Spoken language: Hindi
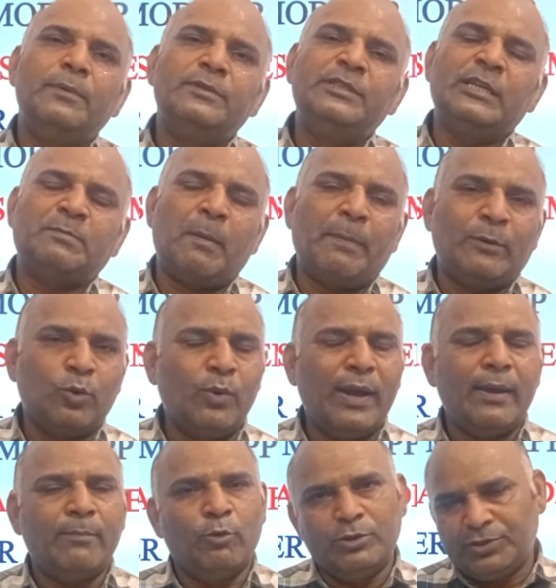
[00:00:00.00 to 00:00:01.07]
जीएस पेपर टू
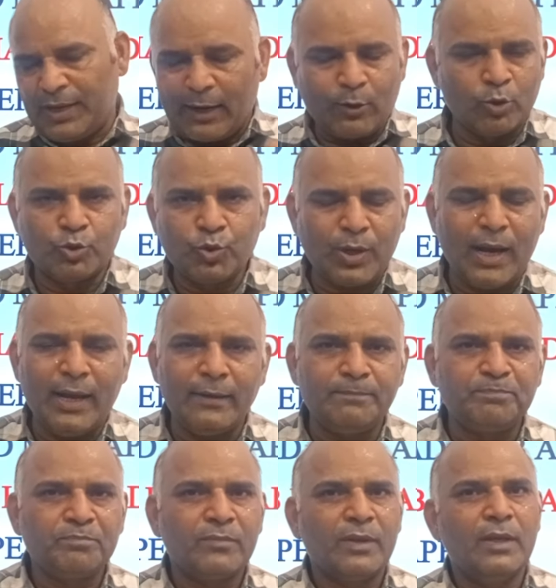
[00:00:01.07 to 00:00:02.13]
है वो स्टार्ट हो चुका
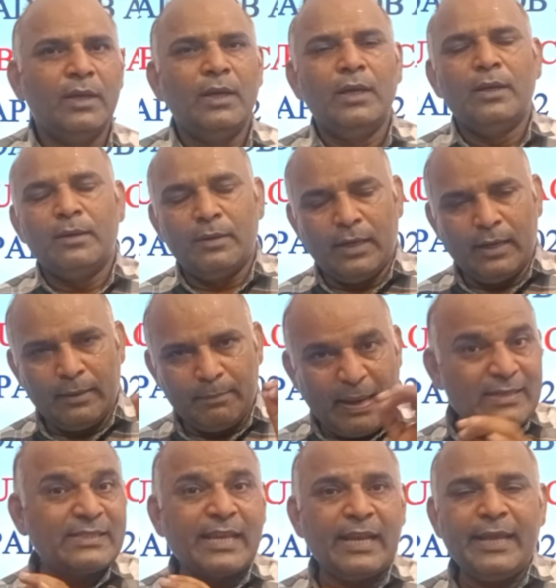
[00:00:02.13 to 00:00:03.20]
है
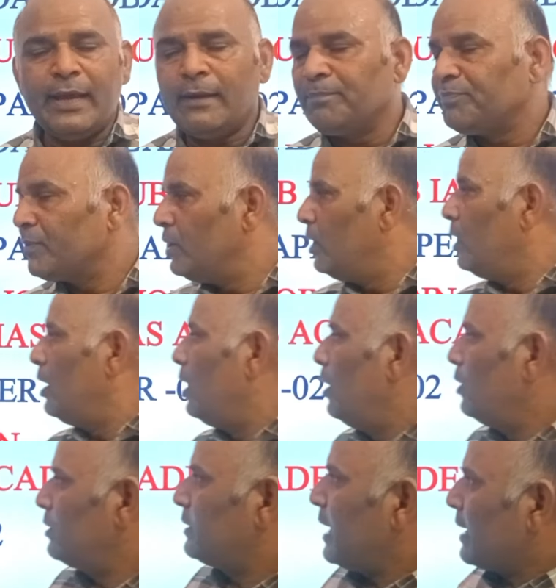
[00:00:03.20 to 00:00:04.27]
मेंस के लिए
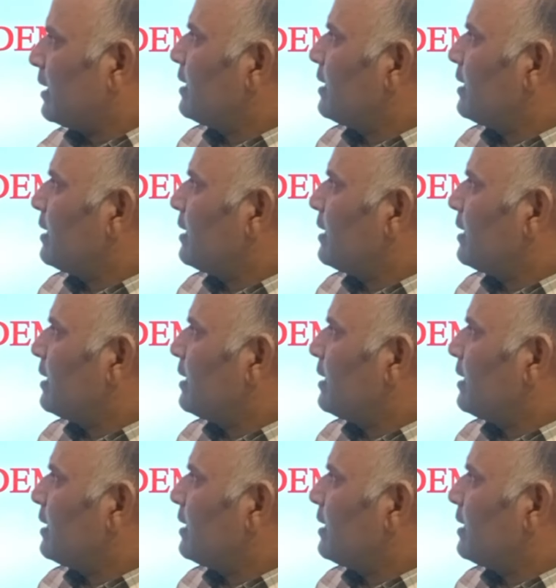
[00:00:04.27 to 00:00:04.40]
क्या